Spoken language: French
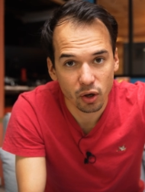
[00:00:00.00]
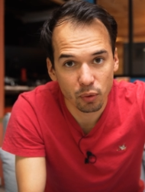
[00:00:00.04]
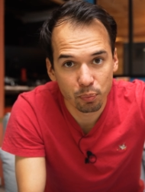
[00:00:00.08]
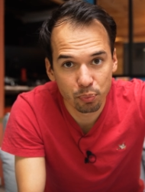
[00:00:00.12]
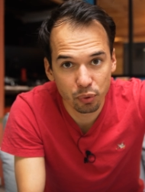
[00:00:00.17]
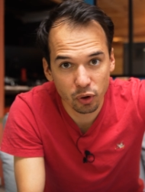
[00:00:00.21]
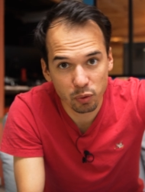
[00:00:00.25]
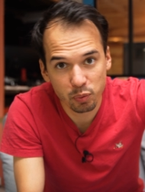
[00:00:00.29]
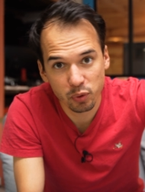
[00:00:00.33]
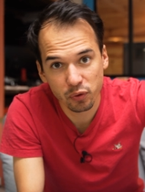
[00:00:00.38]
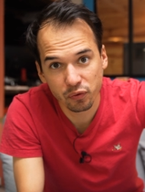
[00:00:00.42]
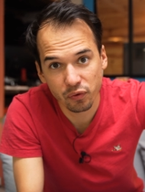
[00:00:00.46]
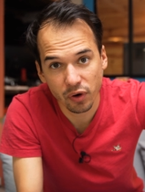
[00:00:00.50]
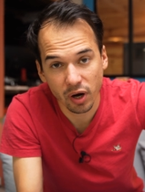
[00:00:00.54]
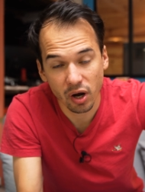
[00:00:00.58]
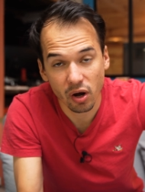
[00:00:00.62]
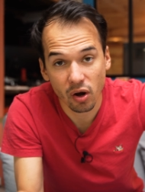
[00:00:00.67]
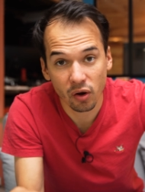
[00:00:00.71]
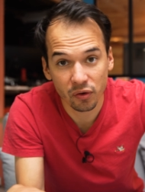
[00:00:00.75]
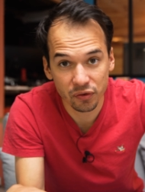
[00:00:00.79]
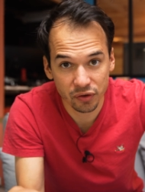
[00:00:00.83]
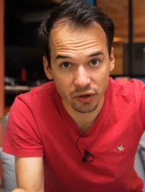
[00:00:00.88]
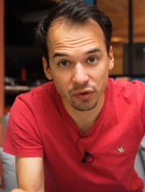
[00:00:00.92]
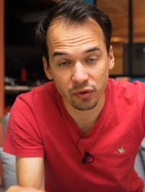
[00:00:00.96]
euh, pour pouvoir
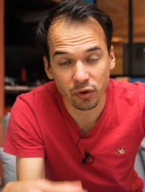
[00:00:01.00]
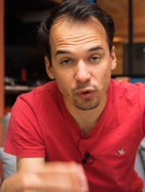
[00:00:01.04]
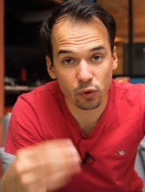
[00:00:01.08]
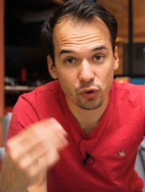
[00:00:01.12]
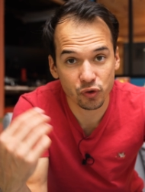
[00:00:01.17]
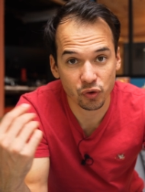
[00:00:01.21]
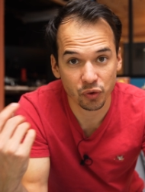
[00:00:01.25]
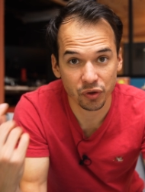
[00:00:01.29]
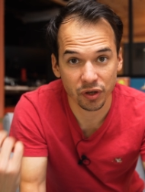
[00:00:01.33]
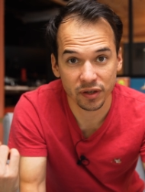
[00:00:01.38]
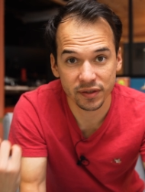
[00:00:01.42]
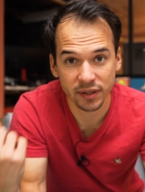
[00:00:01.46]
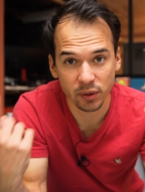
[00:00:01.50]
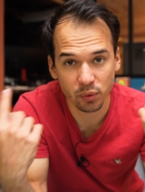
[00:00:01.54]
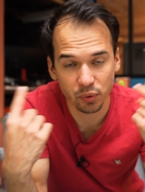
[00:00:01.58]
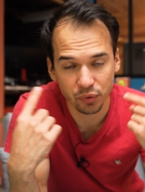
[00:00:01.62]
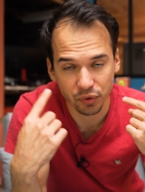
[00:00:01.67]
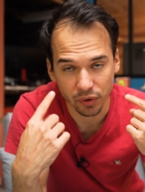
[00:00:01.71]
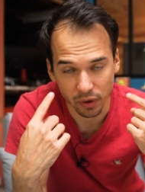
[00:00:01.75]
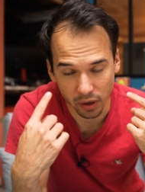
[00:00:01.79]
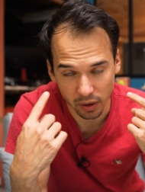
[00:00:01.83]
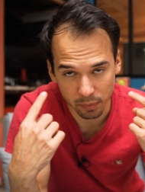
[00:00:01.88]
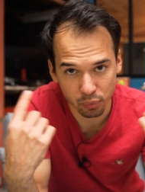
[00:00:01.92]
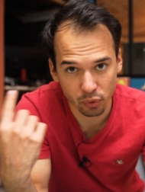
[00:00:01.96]
entendre le son dans les
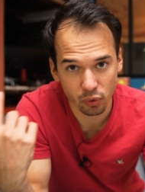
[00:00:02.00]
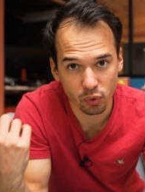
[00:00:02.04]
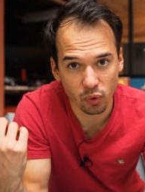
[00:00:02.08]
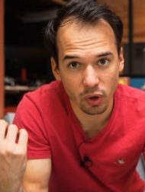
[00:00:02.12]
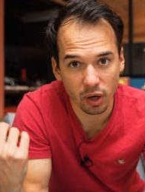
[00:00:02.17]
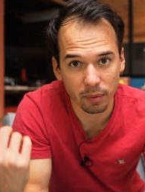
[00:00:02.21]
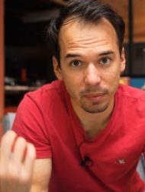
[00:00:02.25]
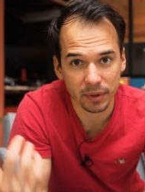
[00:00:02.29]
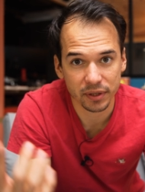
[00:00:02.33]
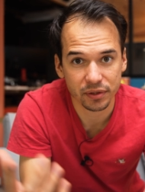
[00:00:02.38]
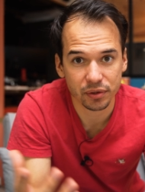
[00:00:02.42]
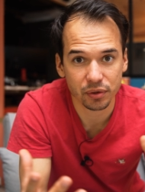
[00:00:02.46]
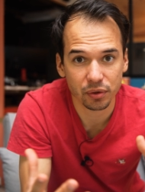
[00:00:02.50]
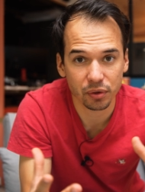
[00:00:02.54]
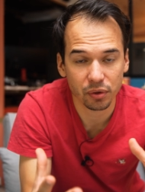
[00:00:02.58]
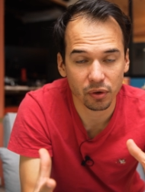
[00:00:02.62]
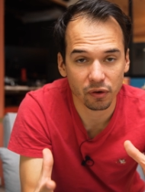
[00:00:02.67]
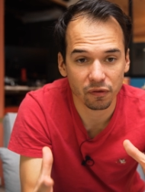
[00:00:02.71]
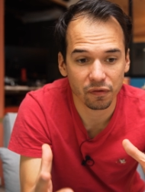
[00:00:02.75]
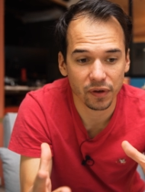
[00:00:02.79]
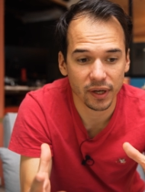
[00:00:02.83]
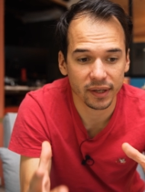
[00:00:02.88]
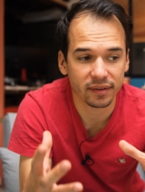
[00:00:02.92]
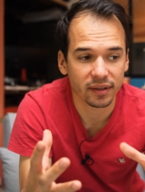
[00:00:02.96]
écouteurs. Pourquoi Parce que en
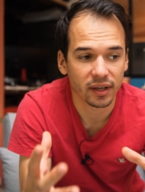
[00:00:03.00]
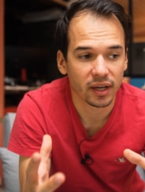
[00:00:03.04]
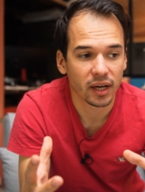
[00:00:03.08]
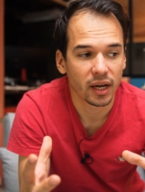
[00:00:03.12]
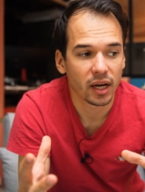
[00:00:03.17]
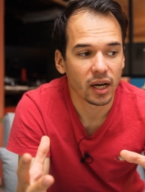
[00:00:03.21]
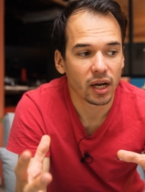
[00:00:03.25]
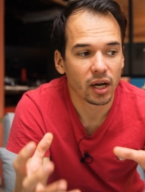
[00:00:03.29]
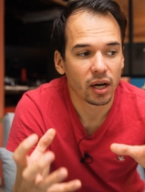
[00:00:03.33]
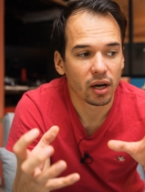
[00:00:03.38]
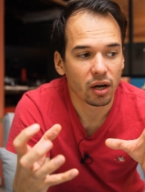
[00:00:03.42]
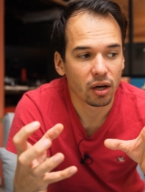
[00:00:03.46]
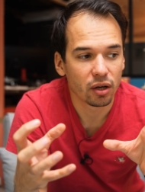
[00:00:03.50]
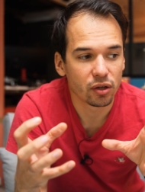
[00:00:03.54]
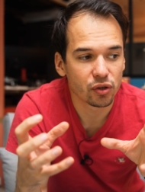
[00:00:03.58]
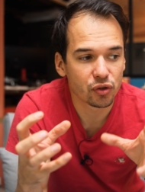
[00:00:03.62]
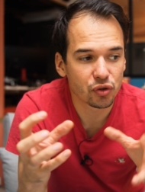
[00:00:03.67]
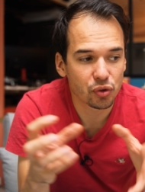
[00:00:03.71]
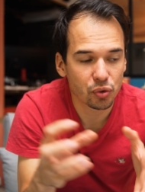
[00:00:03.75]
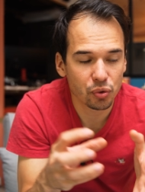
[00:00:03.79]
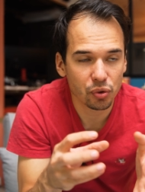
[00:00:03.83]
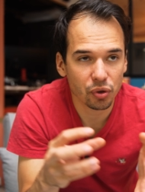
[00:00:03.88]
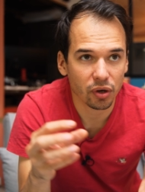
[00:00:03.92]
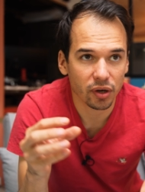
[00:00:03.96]
fait,
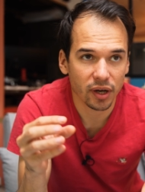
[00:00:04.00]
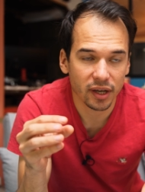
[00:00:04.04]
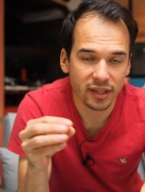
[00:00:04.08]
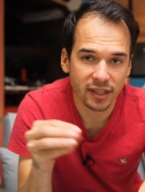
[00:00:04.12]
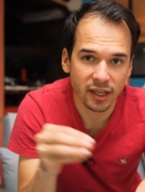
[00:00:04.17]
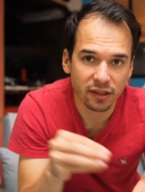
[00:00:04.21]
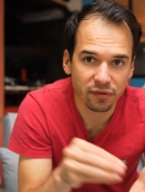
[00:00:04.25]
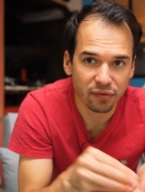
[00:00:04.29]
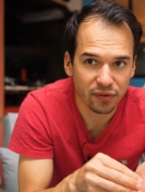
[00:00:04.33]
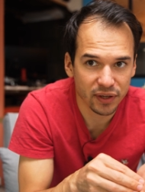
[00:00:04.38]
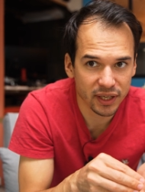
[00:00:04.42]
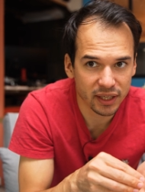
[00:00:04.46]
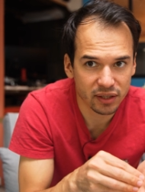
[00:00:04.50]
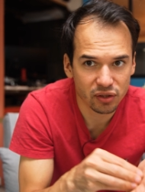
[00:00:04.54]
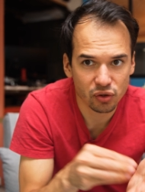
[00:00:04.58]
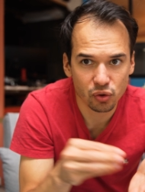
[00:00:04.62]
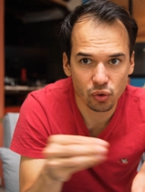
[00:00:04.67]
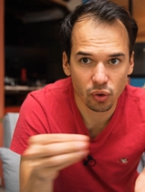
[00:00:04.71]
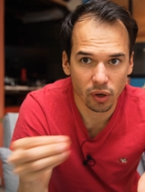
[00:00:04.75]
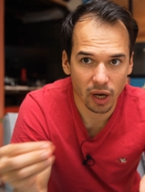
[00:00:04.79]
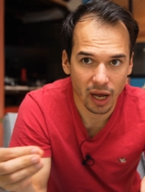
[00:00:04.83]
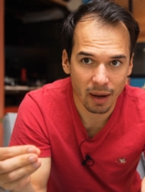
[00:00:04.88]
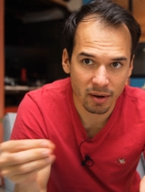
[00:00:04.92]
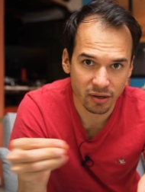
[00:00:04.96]
sur Netflix,
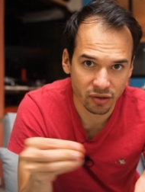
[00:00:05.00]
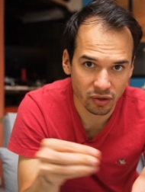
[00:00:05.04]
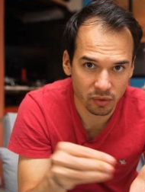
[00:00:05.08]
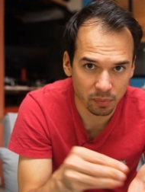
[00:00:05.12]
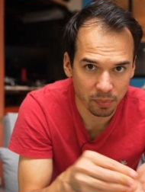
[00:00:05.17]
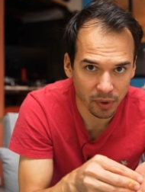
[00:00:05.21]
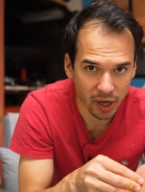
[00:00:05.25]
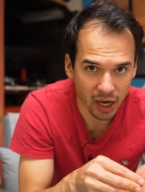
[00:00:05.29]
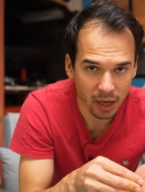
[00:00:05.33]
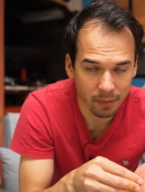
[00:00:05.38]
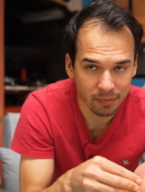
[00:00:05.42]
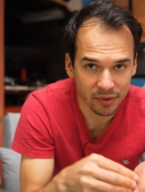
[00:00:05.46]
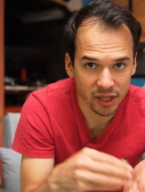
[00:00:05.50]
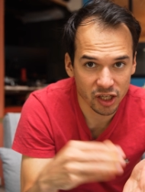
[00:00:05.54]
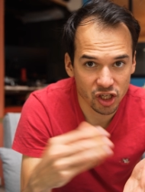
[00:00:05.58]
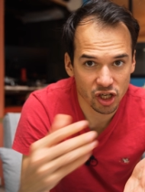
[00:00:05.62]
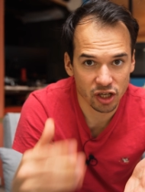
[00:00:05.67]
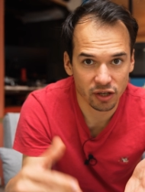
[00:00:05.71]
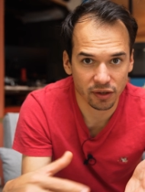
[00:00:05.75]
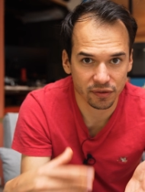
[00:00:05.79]
sur Amazon Prime, dès que j'ai